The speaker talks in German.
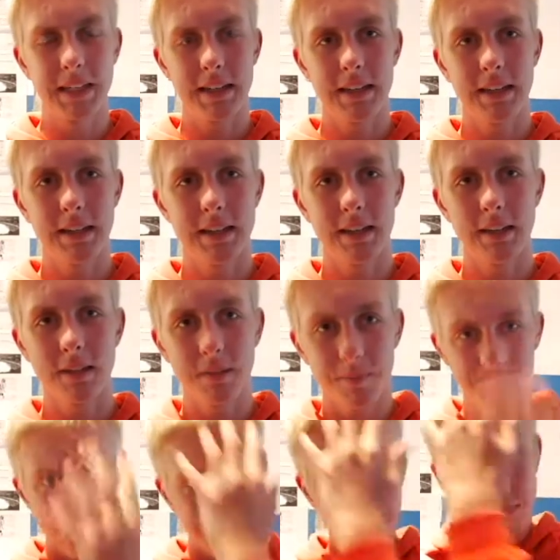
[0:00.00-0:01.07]
Äh,
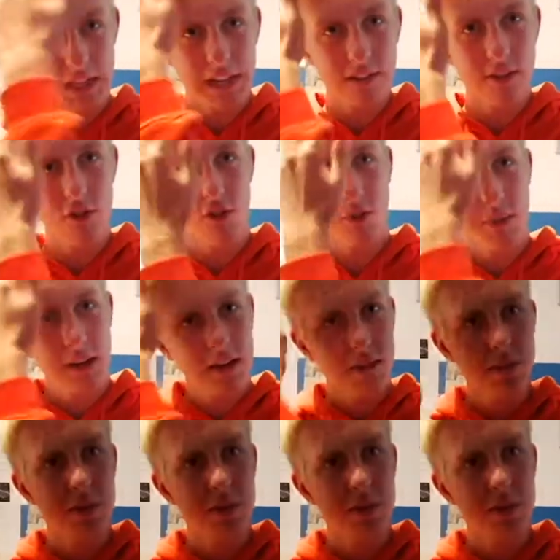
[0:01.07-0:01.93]
das ist schon mal